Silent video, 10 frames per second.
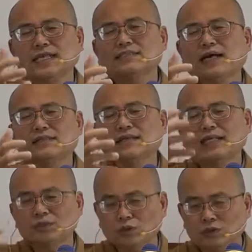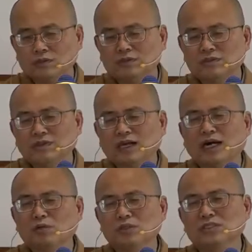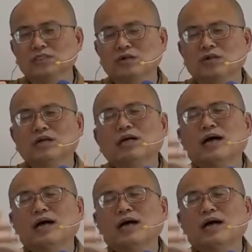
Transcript: 赞叹、懒惰，啊，或是说。